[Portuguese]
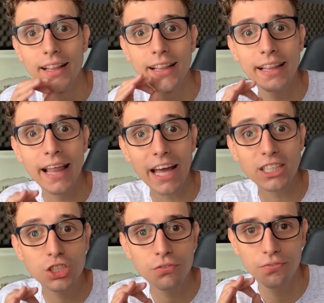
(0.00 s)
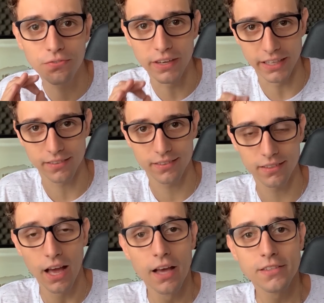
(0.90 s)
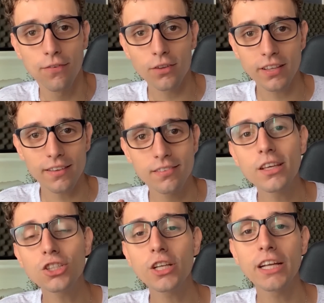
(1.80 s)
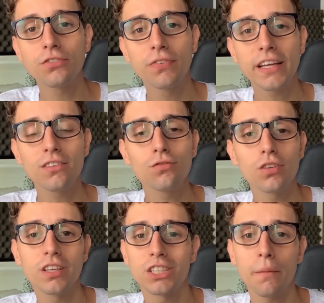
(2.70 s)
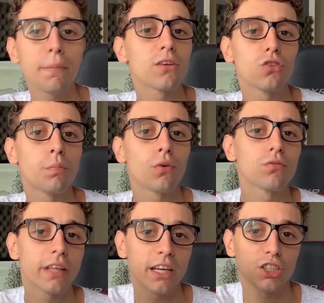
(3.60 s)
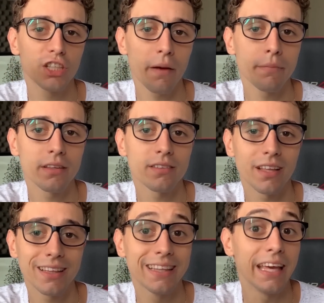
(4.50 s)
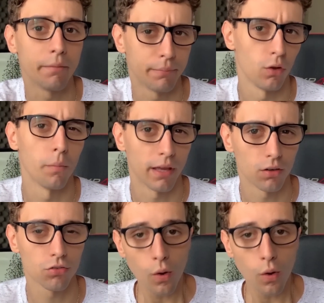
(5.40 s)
Netflix. Se você assiste Netflix, você já passou por um teste ABCD, pelo menos.